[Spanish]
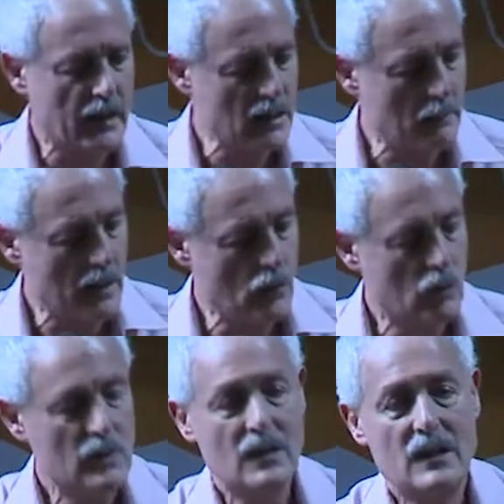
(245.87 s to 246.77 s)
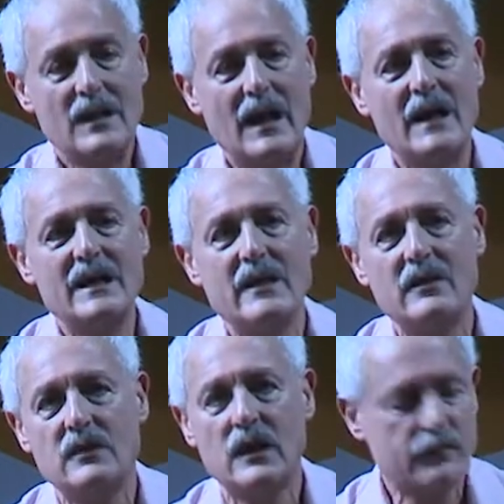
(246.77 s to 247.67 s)
ha llamado la
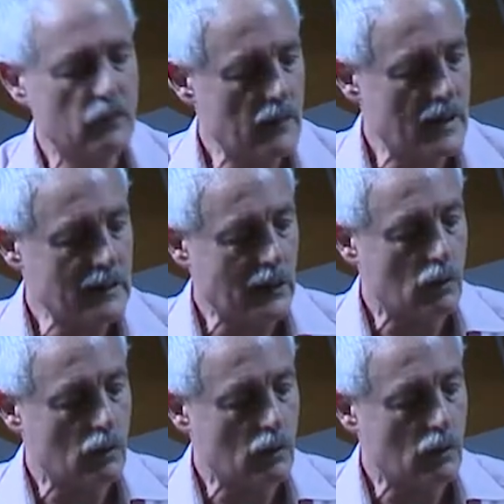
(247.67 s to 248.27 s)
identidad ciudadana